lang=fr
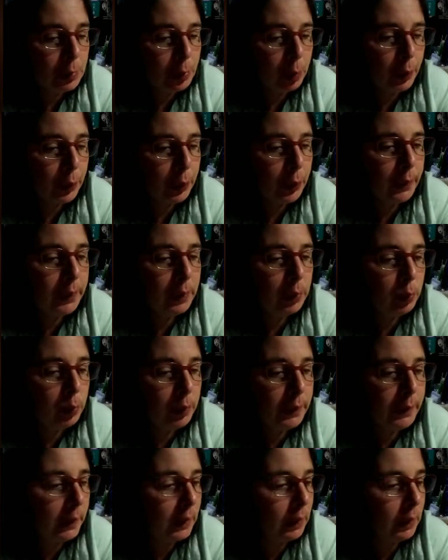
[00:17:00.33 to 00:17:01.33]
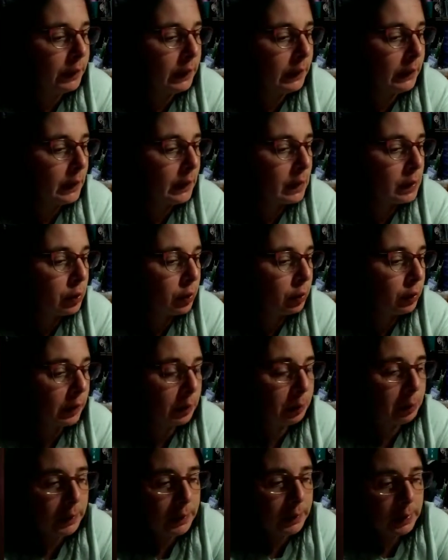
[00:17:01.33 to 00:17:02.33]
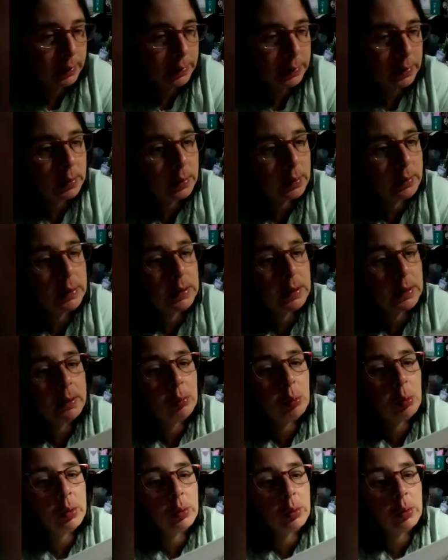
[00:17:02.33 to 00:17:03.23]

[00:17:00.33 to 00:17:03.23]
Et je pense que c'est du serviettage que tu as mis derrière avec